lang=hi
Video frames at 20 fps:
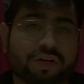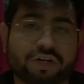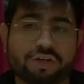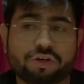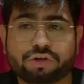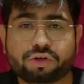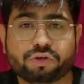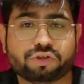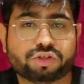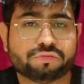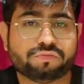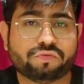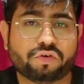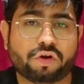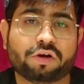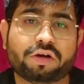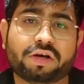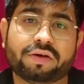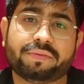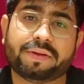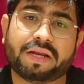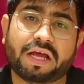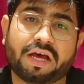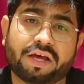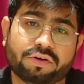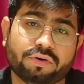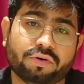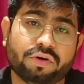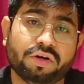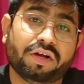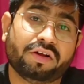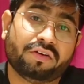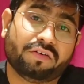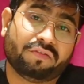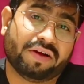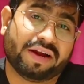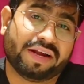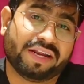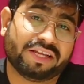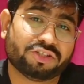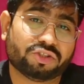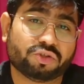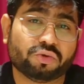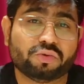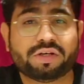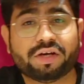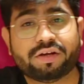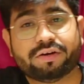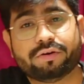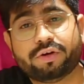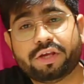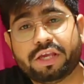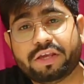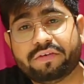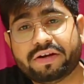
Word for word: वीडियो यूट्यूब ब्लॉग कर बना रहे हो वेडिंग शूट कर रहे हो